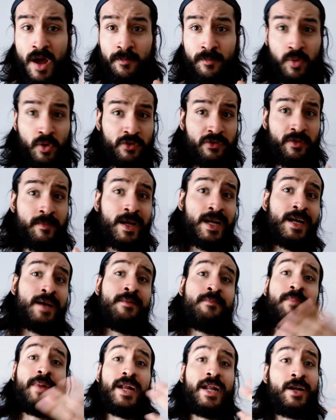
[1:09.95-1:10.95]
por semana
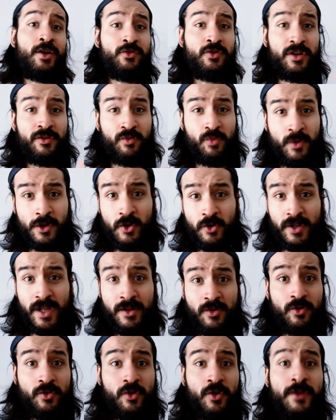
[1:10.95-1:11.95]
para no estar subiendo
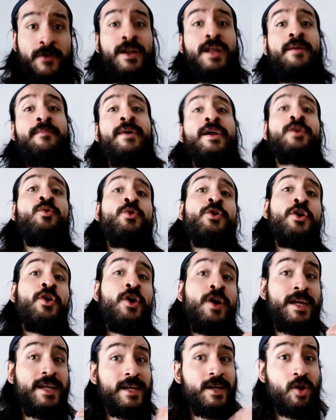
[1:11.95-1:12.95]
tanto estos niveles de mercurio
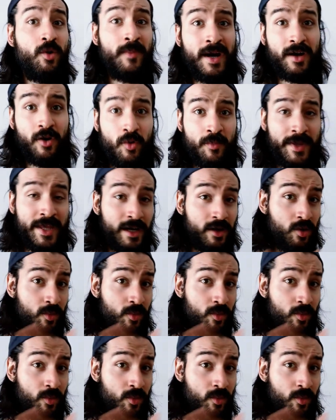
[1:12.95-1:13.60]
y comas comidas